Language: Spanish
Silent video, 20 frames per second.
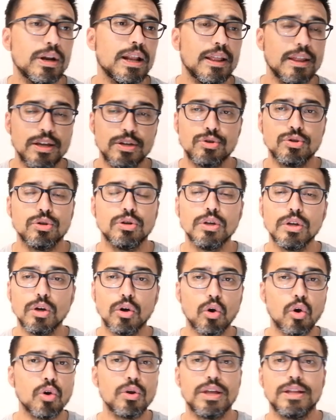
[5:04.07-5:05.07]
afuera. De hecho,
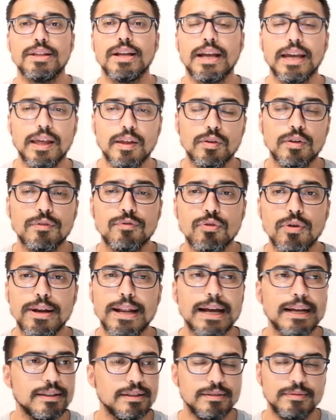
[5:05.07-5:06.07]
hoy está quedando
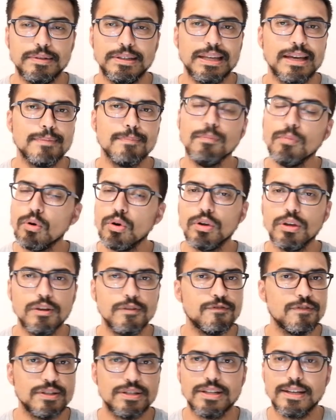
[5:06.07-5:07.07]
afuera y es muy
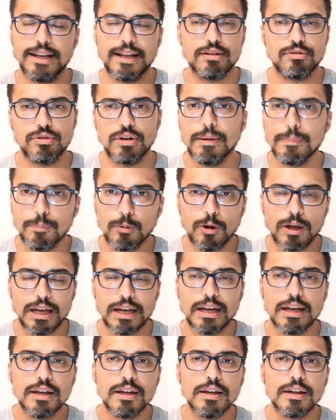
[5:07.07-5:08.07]
difícil que Nacional
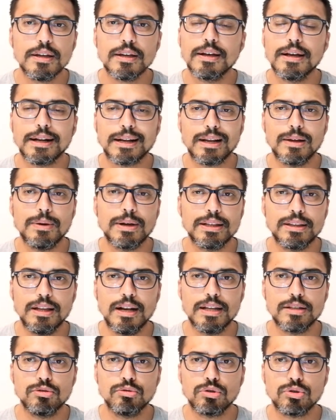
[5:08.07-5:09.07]
pueda
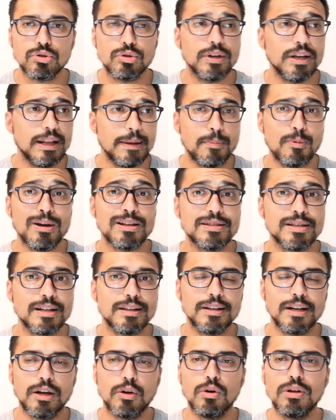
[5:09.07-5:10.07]
revertir la situación, que le pueda
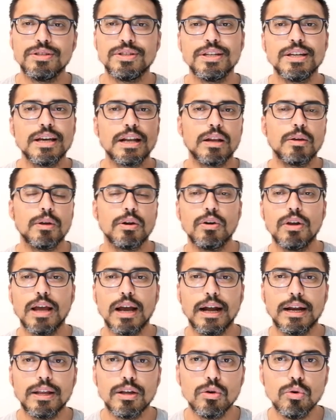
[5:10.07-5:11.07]
hacer tres goles y que River no
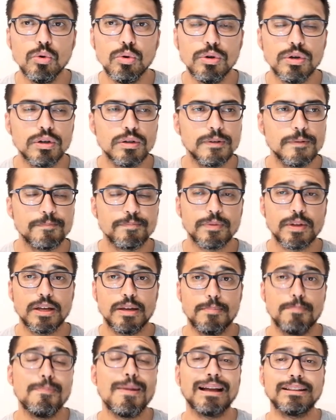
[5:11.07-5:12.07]
le haga ninguno.
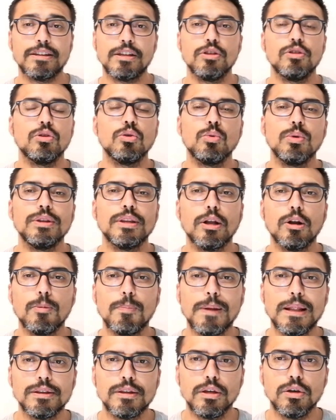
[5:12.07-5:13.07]
Más teniendo en cuenta
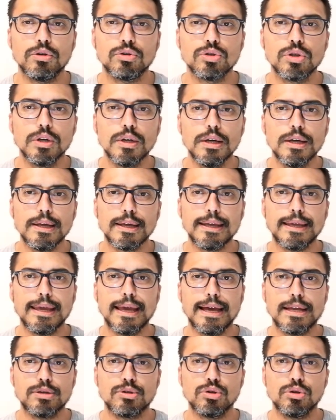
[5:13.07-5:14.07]
los planteos
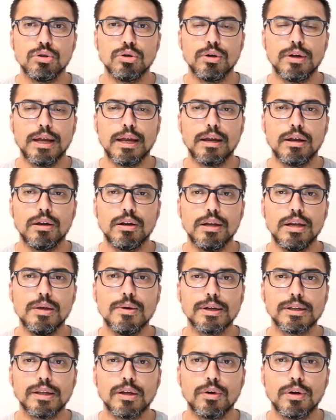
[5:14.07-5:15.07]
que ha hecho en
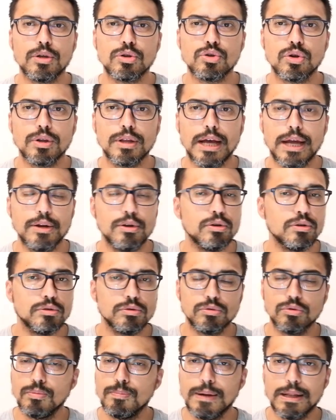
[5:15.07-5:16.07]
Libertadores Jordano,
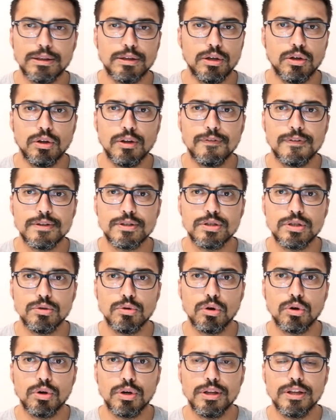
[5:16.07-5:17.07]
un planteo
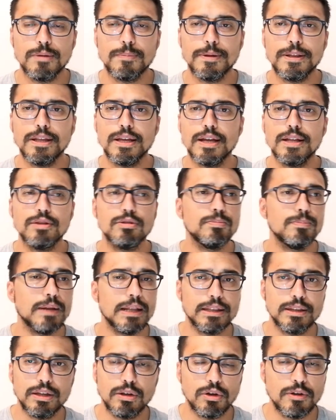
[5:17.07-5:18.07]
defensivo con Independiente,
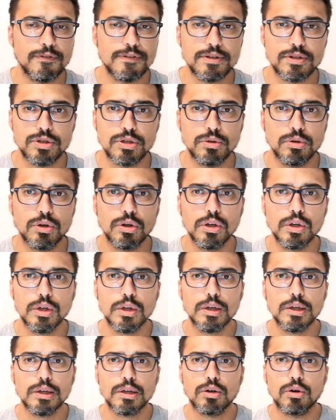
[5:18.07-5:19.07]
un planteo defensivo
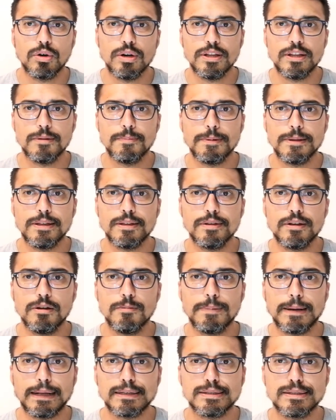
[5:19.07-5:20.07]
con Independiente
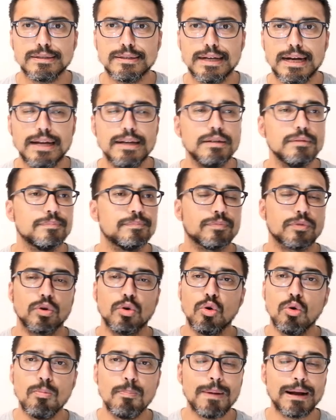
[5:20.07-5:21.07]
en el Parque Central,
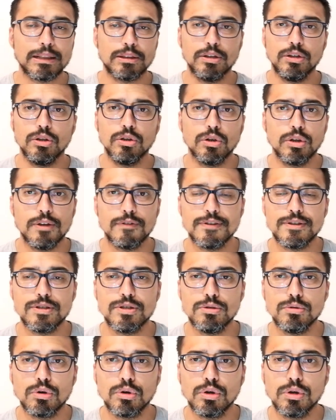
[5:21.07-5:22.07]
un partido
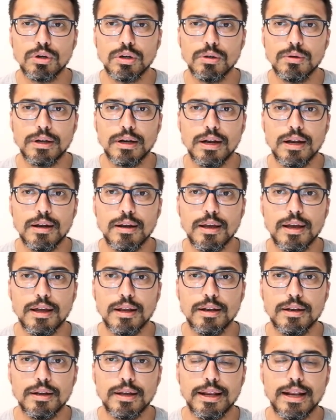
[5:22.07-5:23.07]
defensivo con River
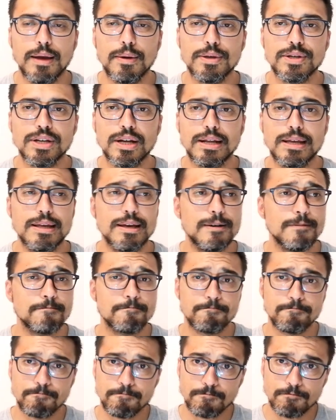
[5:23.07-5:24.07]
en, Avellaneda,